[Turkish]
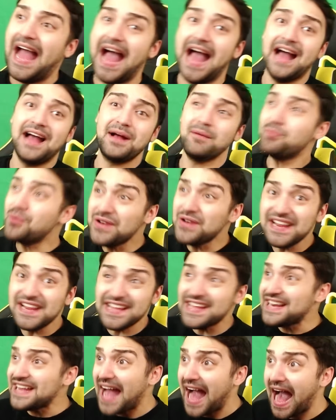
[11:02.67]
ya? Bu
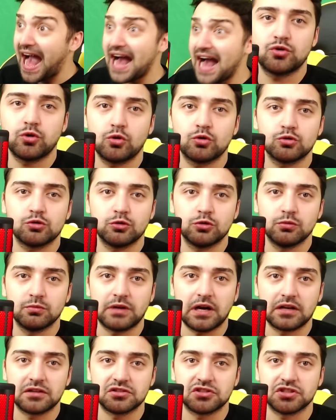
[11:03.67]
nedir ya? Çok
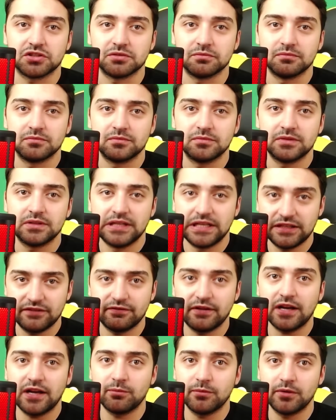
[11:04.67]
üzüldüm kardeşim. Link var